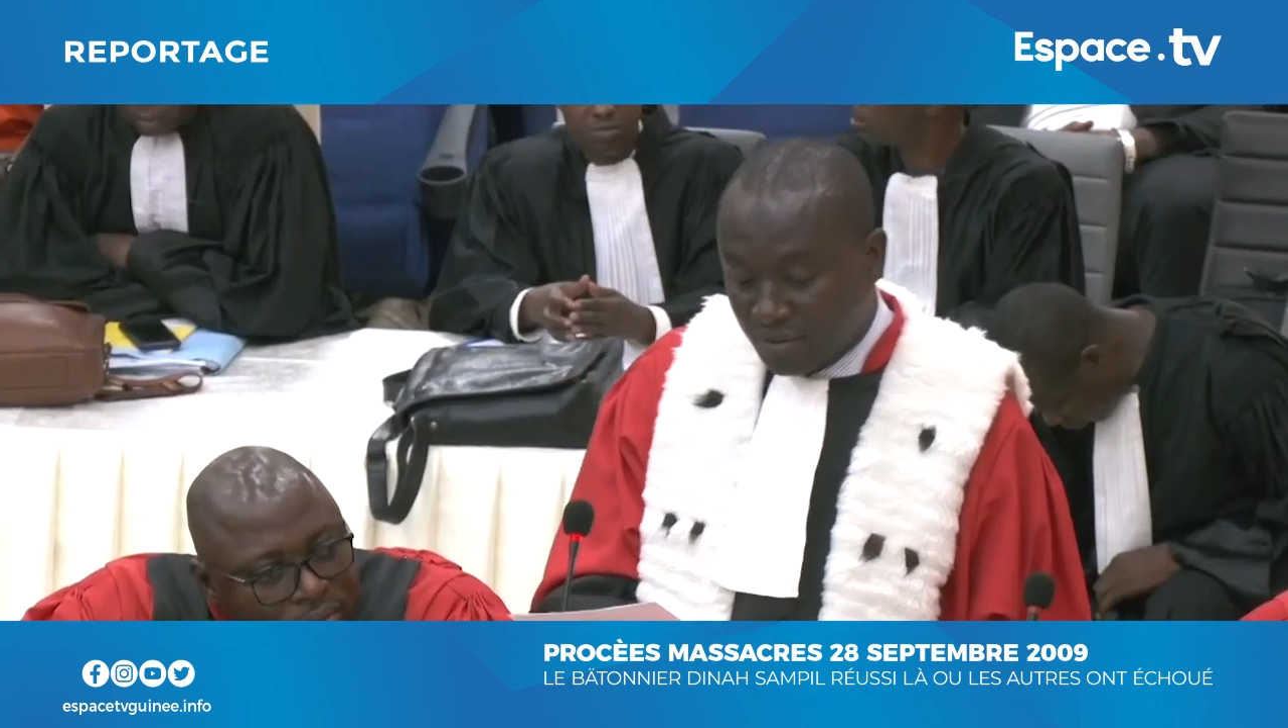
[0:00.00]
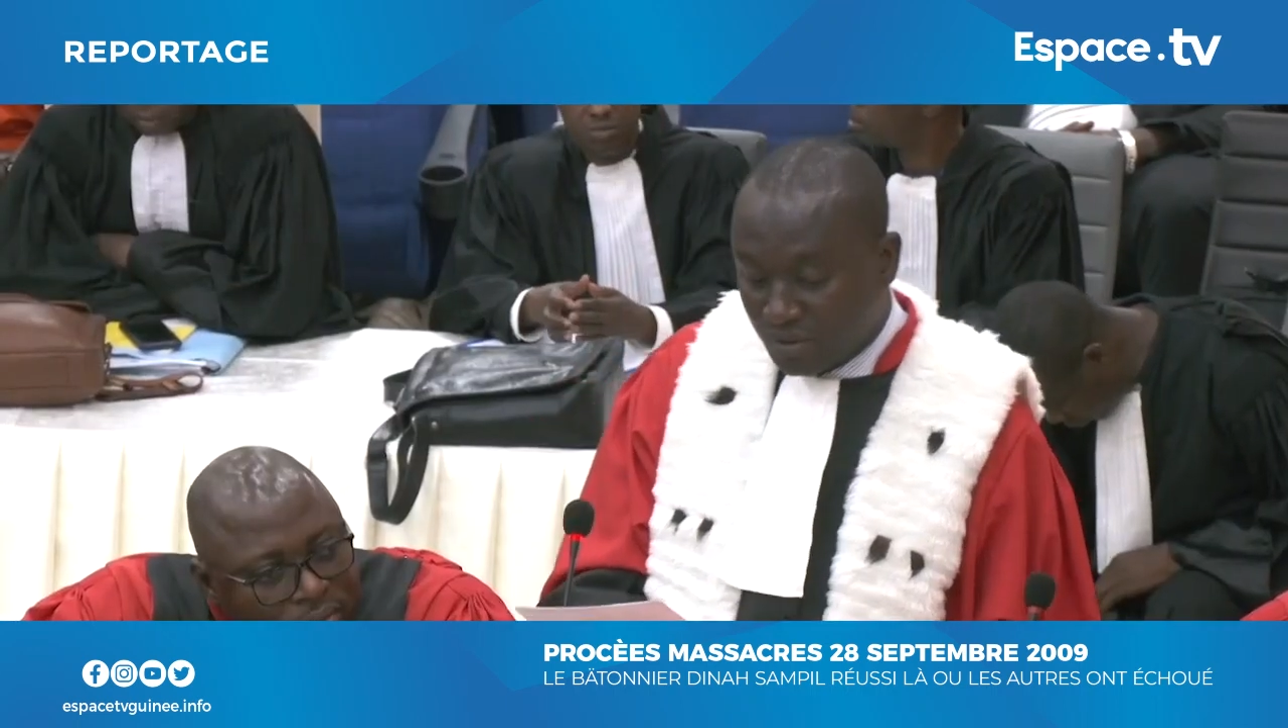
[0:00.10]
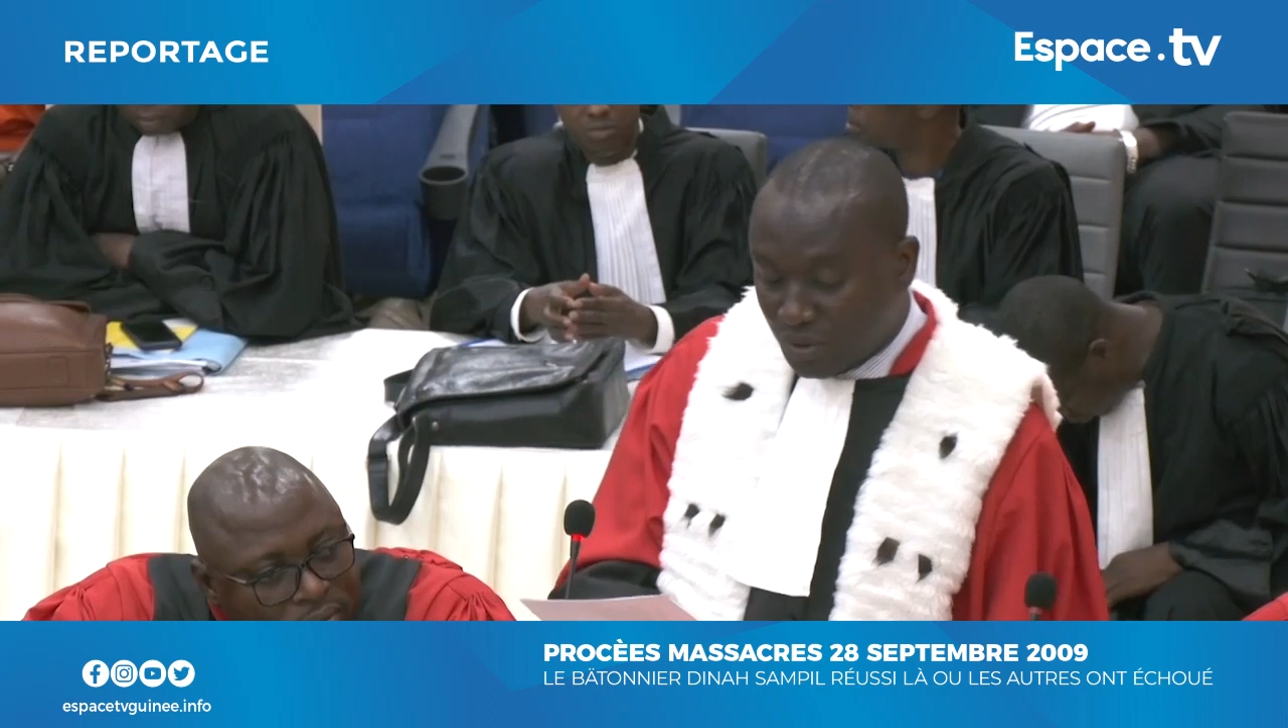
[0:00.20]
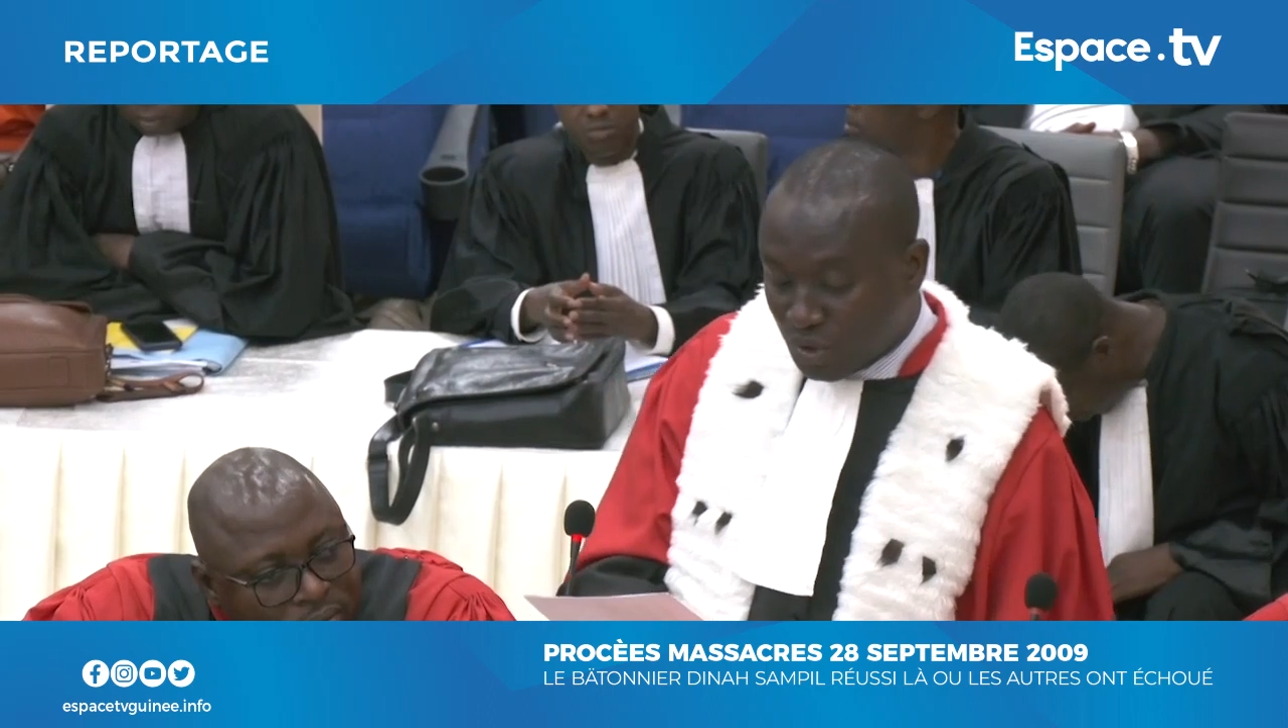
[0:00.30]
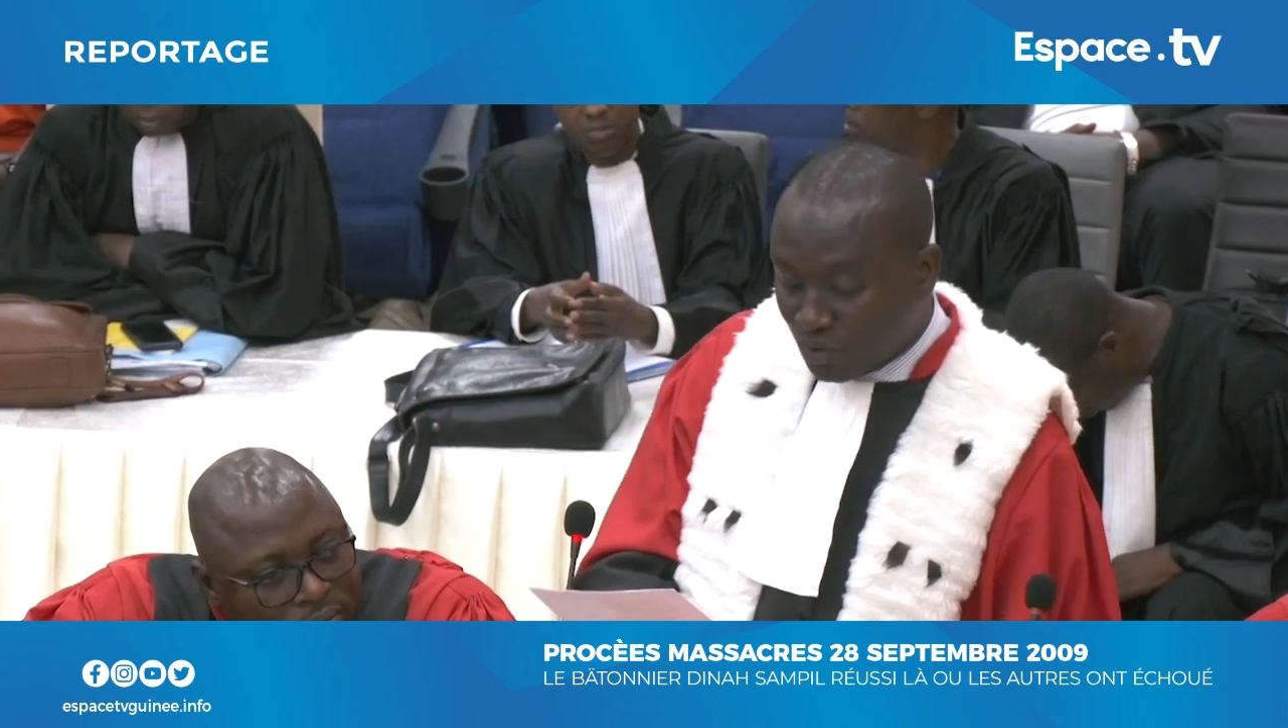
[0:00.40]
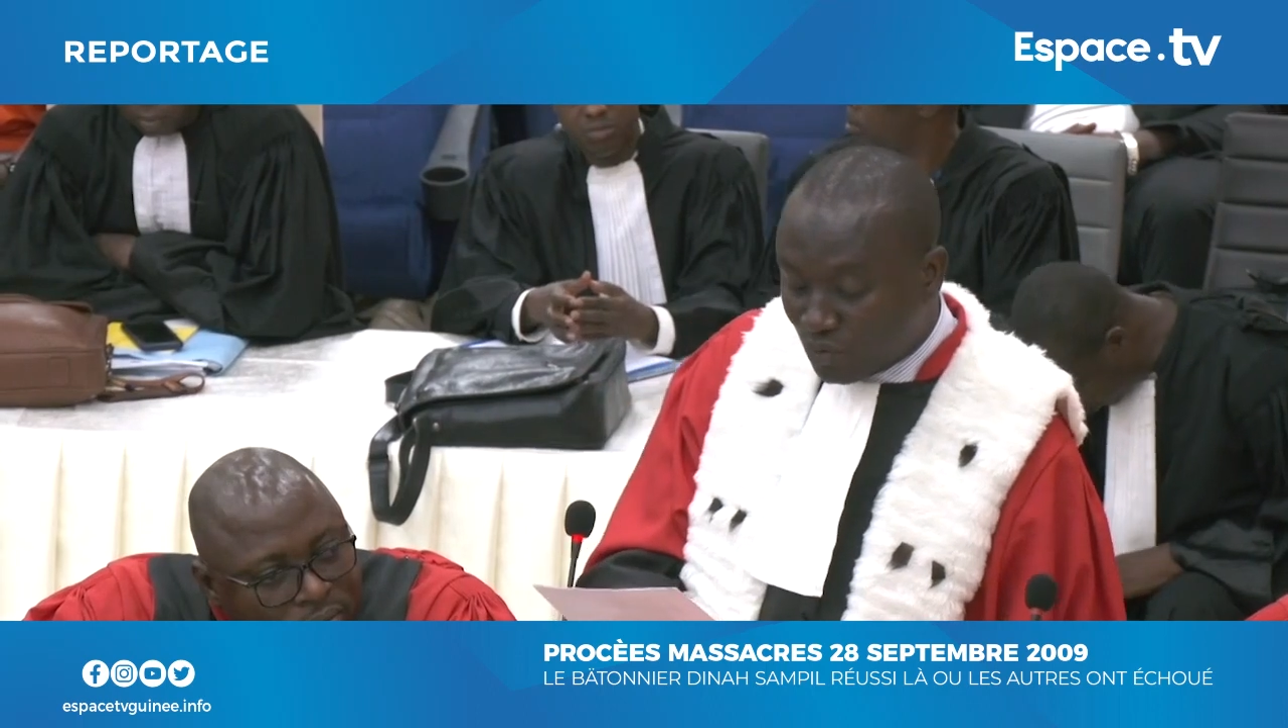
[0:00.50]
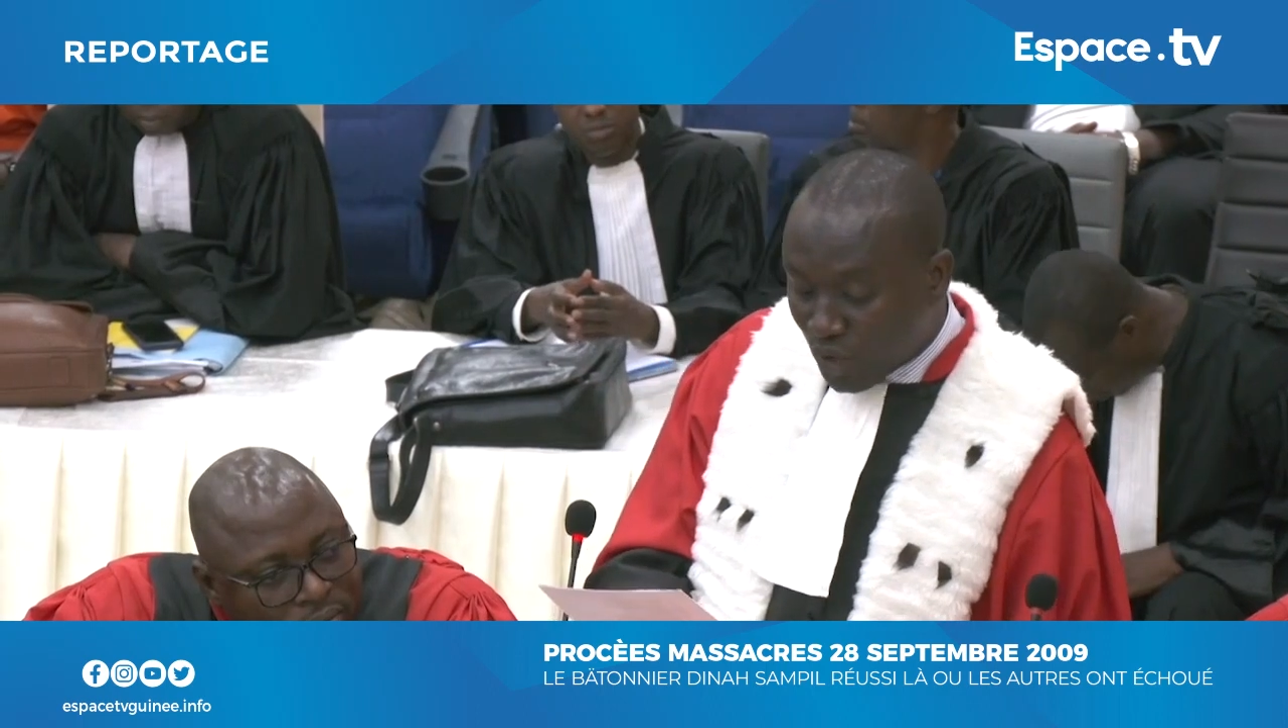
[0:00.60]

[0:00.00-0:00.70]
Al-Ghassimou